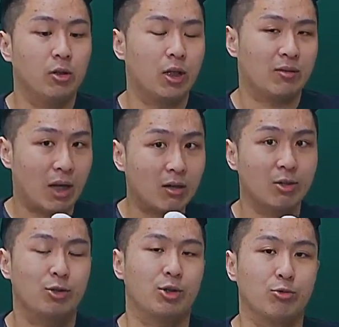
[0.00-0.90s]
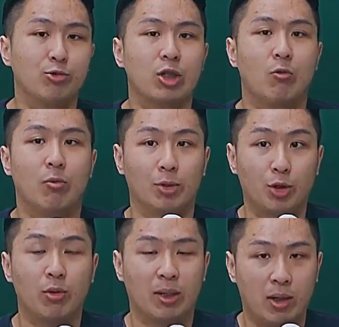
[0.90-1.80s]
那当然，实务上我们
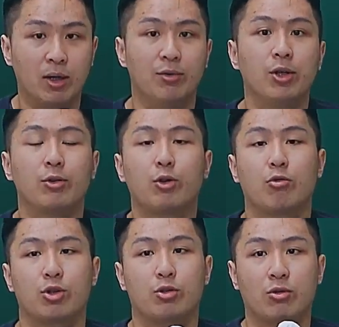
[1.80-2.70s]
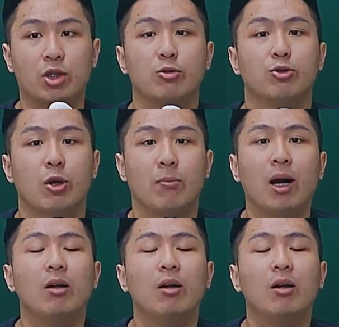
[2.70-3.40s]
都会肯认董事有资讯权嘛。